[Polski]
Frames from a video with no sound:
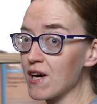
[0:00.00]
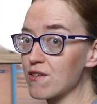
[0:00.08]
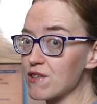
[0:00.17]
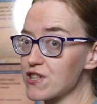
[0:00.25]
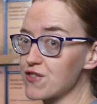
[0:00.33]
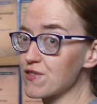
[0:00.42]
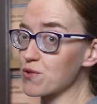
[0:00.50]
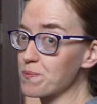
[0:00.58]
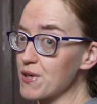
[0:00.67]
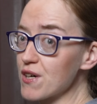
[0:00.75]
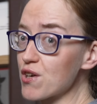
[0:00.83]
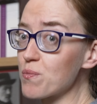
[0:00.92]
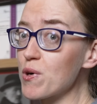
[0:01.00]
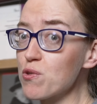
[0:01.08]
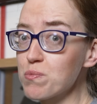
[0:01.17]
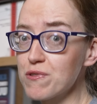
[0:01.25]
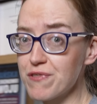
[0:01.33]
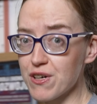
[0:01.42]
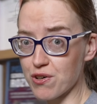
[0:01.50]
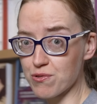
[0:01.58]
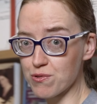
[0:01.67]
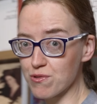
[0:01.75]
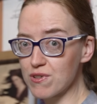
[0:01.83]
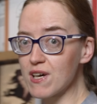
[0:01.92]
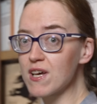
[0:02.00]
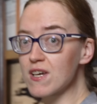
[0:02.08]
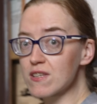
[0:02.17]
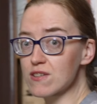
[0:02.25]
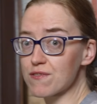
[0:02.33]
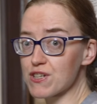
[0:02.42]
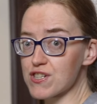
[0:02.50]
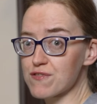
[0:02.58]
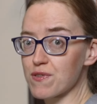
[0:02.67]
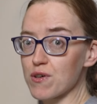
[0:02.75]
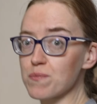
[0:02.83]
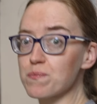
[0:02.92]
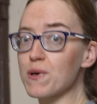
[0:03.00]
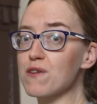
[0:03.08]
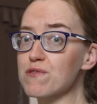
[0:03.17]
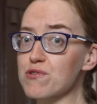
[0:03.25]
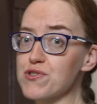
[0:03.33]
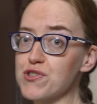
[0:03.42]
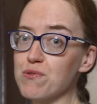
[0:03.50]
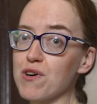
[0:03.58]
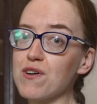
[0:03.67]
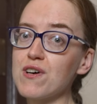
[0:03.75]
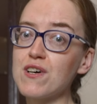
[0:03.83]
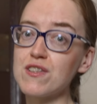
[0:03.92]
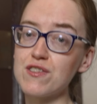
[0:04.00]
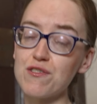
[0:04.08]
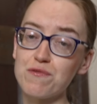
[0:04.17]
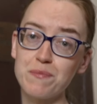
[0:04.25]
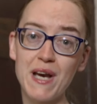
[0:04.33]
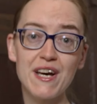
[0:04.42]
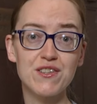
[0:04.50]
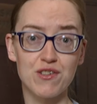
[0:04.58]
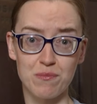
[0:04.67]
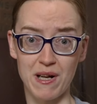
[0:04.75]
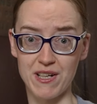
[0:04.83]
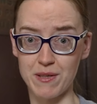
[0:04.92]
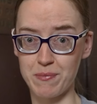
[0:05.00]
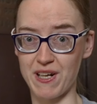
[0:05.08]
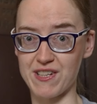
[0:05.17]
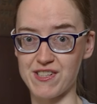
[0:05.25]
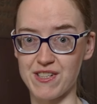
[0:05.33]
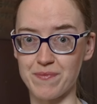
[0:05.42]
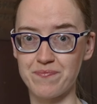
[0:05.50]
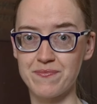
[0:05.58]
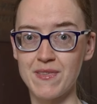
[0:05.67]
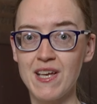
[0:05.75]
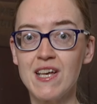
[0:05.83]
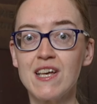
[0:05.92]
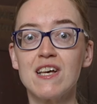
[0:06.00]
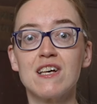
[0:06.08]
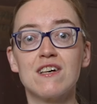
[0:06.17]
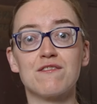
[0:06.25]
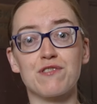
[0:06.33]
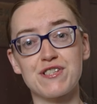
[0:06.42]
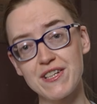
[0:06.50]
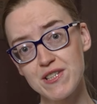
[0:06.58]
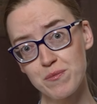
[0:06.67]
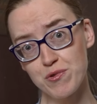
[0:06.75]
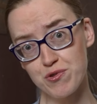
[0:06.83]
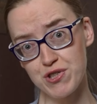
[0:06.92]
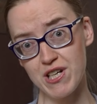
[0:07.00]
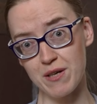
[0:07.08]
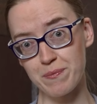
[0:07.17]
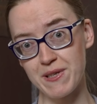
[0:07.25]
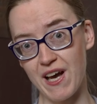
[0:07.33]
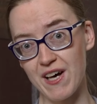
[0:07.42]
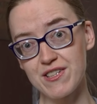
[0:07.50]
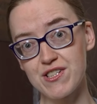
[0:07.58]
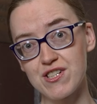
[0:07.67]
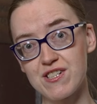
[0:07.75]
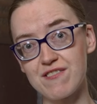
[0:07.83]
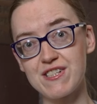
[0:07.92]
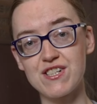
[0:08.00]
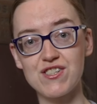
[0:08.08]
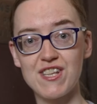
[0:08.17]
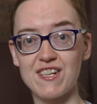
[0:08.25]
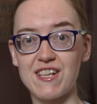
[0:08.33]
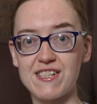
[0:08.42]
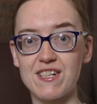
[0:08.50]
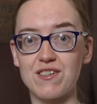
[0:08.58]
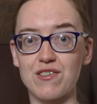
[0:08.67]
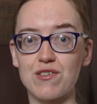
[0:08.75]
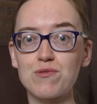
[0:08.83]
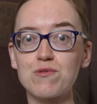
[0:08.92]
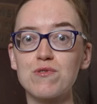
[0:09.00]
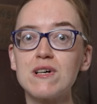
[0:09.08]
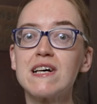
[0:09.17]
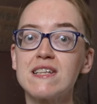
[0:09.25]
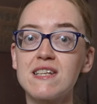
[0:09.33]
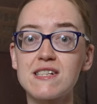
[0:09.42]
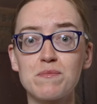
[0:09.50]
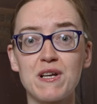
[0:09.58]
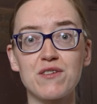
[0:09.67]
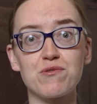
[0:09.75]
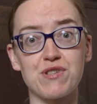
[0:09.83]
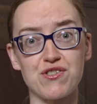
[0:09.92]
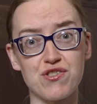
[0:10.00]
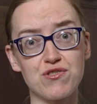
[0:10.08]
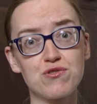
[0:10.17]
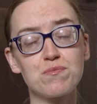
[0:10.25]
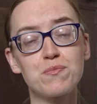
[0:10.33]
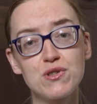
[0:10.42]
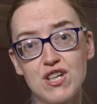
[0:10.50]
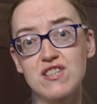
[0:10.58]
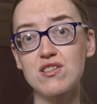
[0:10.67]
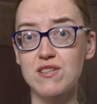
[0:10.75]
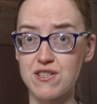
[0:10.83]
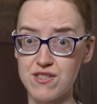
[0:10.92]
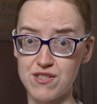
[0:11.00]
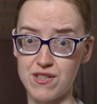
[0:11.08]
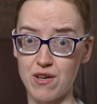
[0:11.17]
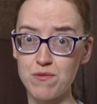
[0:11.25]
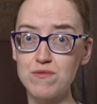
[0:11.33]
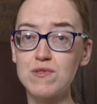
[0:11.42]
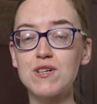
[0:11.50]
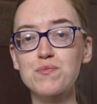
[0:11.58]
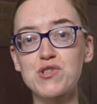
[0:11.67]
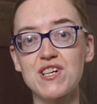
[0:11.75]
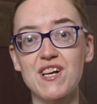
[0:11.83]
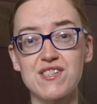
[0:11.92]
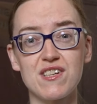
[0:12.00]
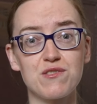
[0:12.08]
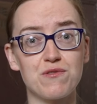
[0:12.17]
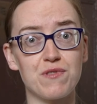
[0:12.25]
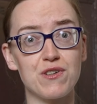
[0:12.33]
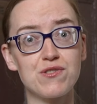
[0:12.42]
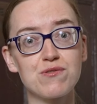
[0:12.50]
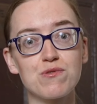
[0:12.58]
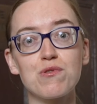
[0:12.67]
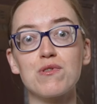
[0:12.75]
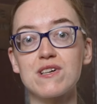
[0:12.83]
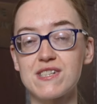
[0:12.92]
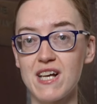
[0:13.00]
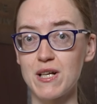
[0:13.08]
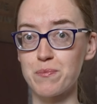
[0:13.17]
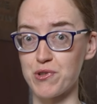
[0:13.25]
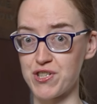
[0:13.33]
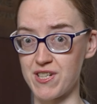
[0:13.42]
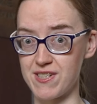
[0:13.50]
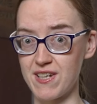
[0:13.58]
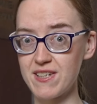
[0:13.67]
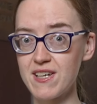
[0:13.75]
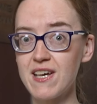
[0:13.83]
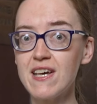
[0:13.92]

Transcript: Właściwie dopiero po upływie roku towarzystwo powróciło do w miarę normalnej pracy. W ostatnim dniu sierpnia 1914 roku na zebraniu zarządu podjęto decyzję o przekazaniu wojsku sali posiedzeń